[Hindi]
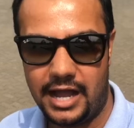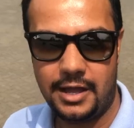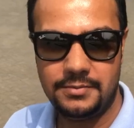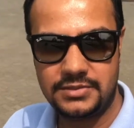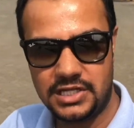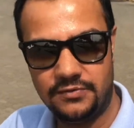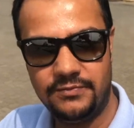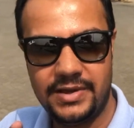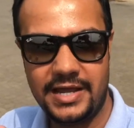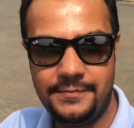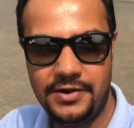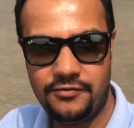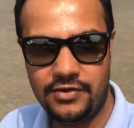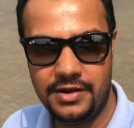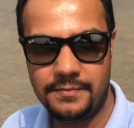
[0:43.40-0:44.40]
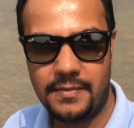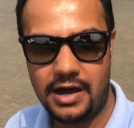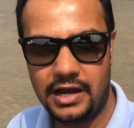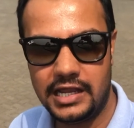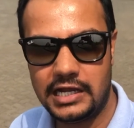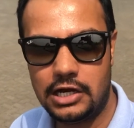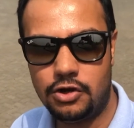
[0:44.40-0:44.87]
आई एम समवेयर बिटवीन
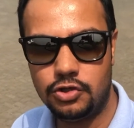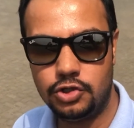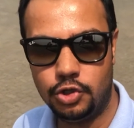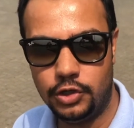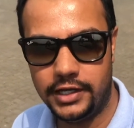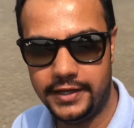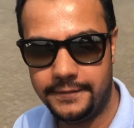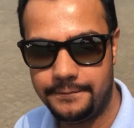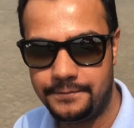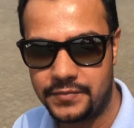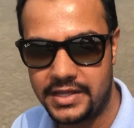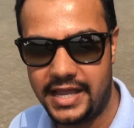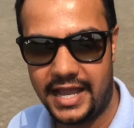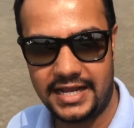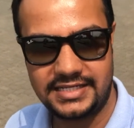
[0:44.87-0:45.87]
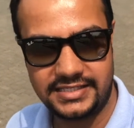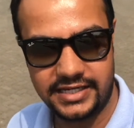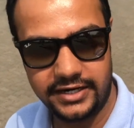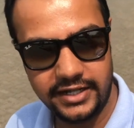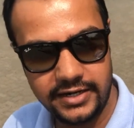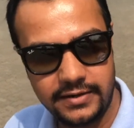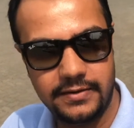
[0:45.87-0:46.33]
मालेगांव धुले एक
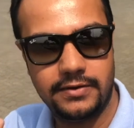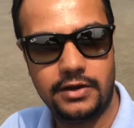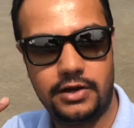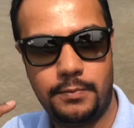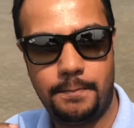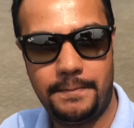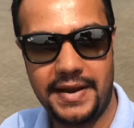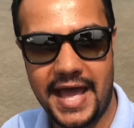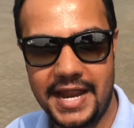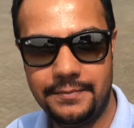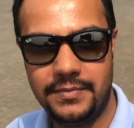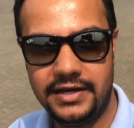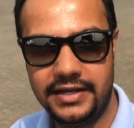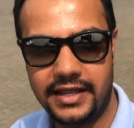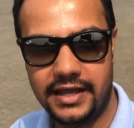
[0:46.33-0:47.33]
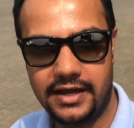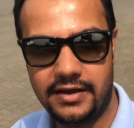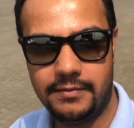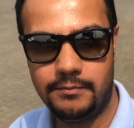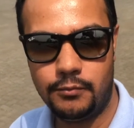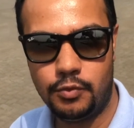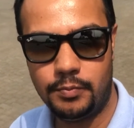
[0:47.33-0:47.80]
सडन प्लान बन गया
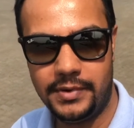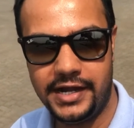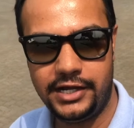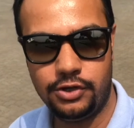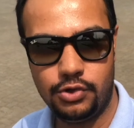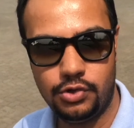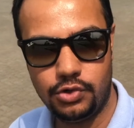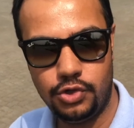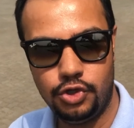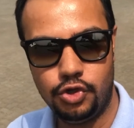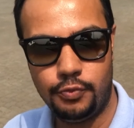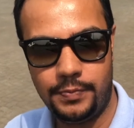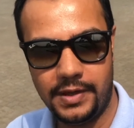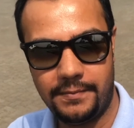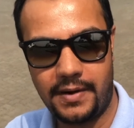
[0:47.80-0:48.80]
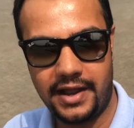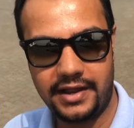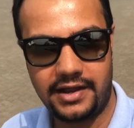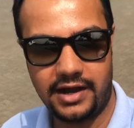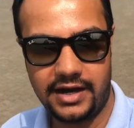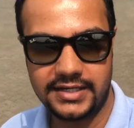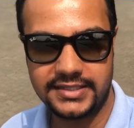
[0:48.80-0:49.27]
मुंबई टू यूपी बाय
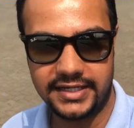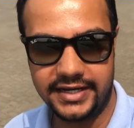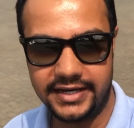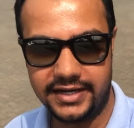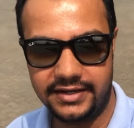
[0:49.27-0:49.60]
कार जाने